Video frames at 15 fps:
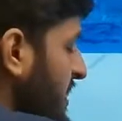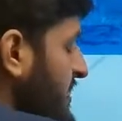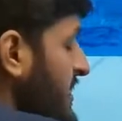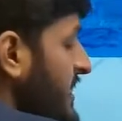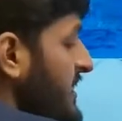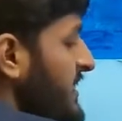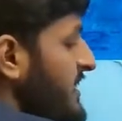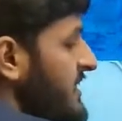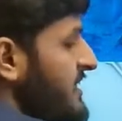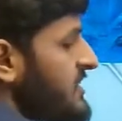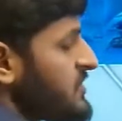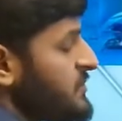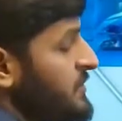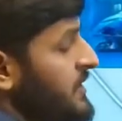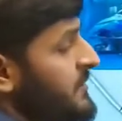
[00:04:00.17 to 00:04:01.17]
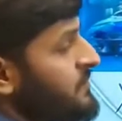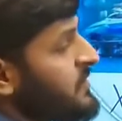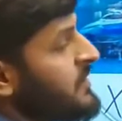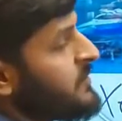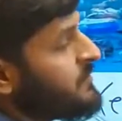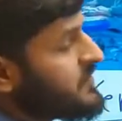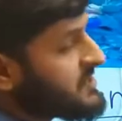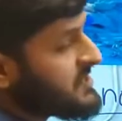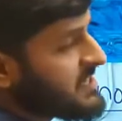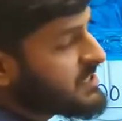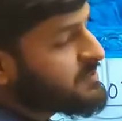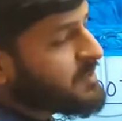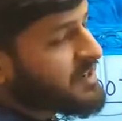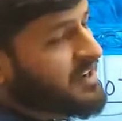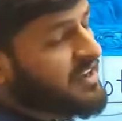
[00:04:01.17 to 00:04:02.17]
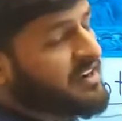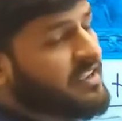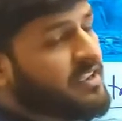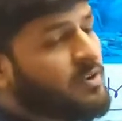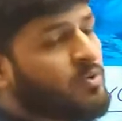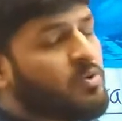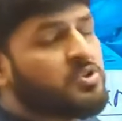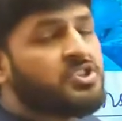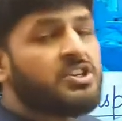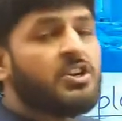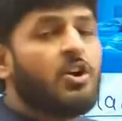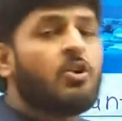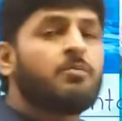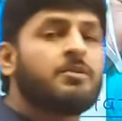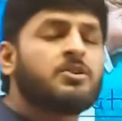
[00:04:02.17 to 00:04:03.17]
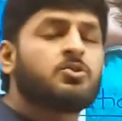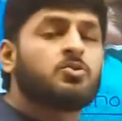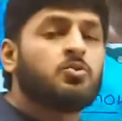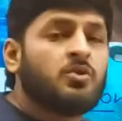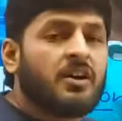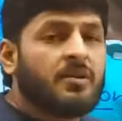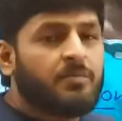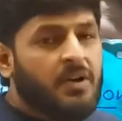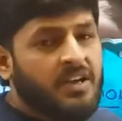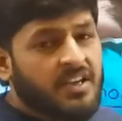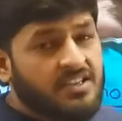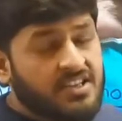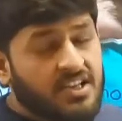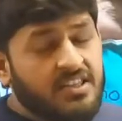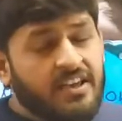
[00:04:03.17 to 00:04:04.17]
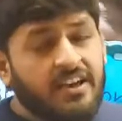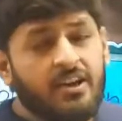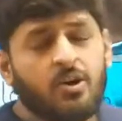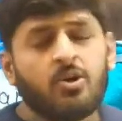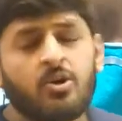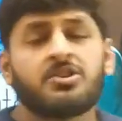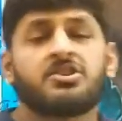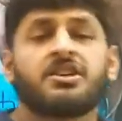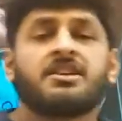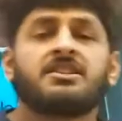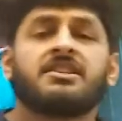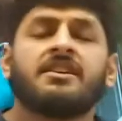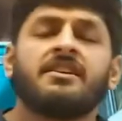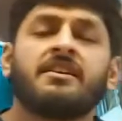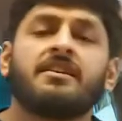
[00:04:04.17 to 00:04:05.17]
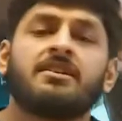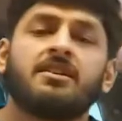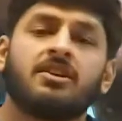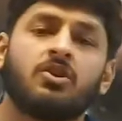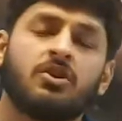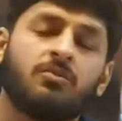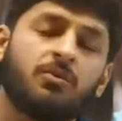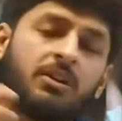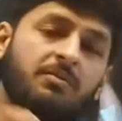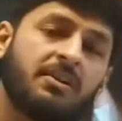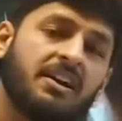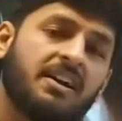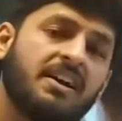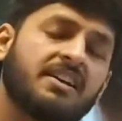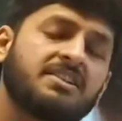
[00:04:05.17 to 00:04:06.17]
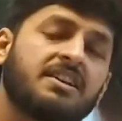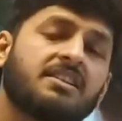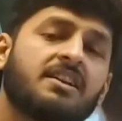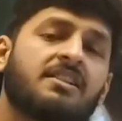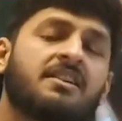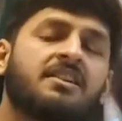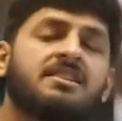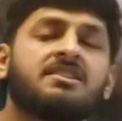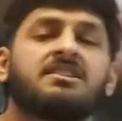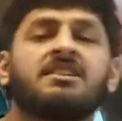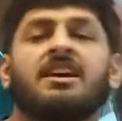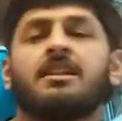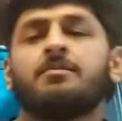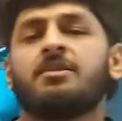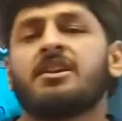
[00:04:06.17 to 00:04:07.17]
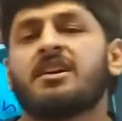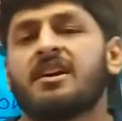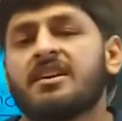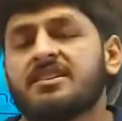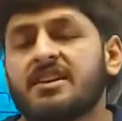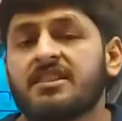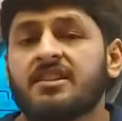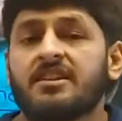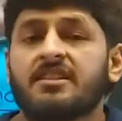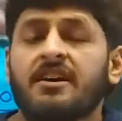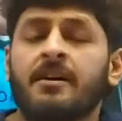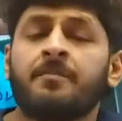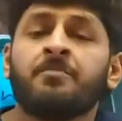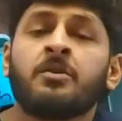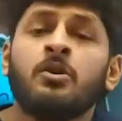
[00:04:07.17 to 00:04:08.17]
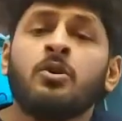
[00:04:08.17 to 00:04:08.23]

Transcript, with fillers: क्या था कि इसमें विशेष प्रकार की कोशिकाओं में सुगर पाया जाता है और जैसे ये ह्यूमन में लगाया जाता था इंसान में लगाया जाता था